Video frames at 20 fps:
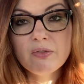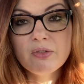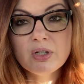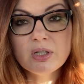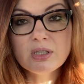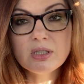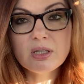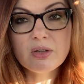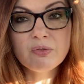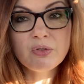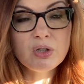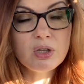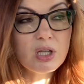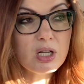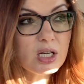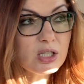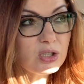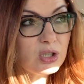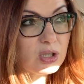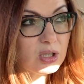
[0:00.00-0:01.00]
Więc w
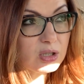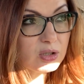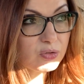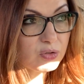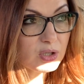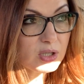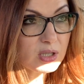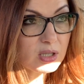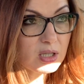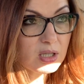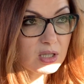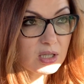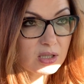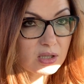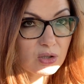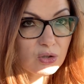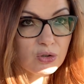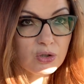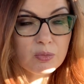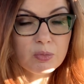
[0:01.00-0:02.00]
interesie nas wszystkich
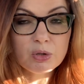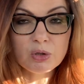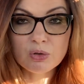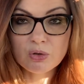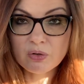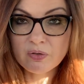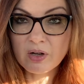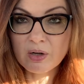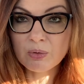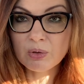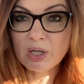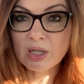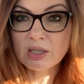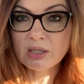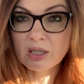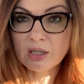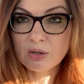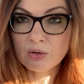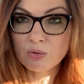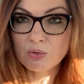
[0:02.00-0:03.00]
jest to, żeby to trwało
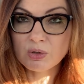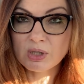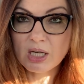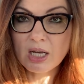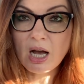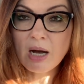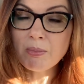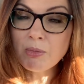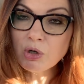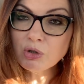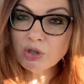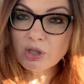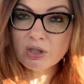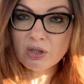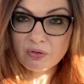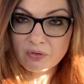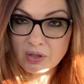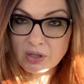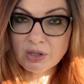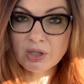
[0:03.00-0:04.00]
jak najkrócej. A może
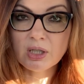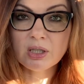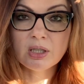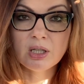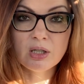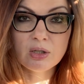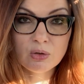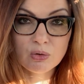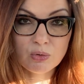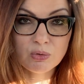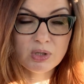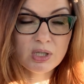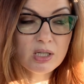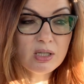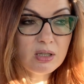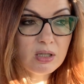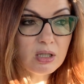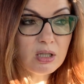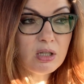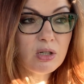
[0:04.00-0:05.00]
trwać jak
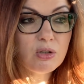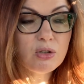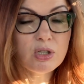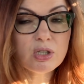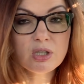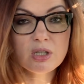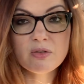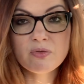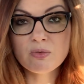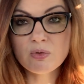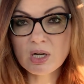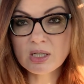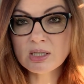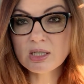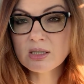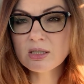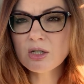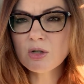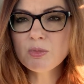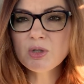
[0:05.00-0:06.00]
najkrócej, tylko jeżeli
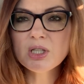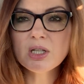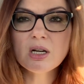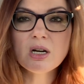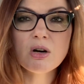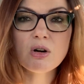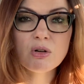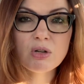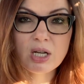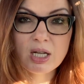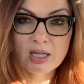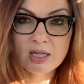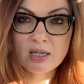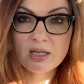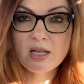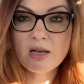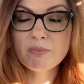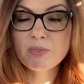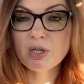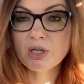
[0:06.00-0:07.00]
władza zrobi te
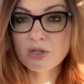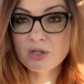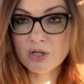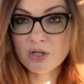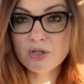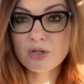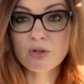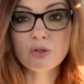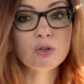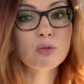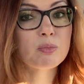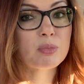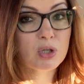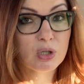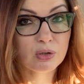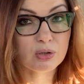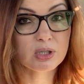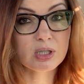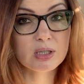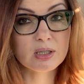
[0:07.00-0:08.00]
cholerne 50%.
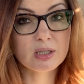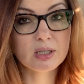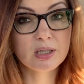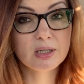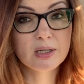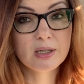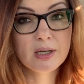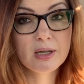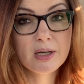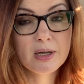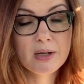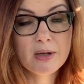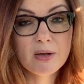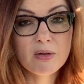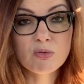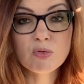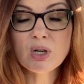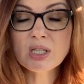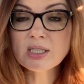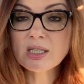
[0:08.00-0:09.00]

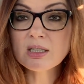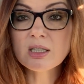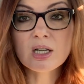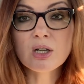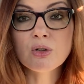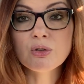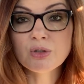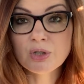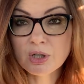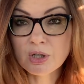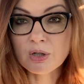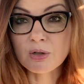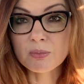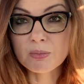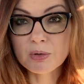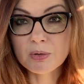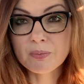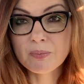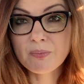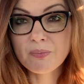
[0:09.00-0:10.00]
Władza tego nie
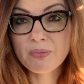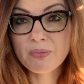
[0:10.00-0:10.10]
robi.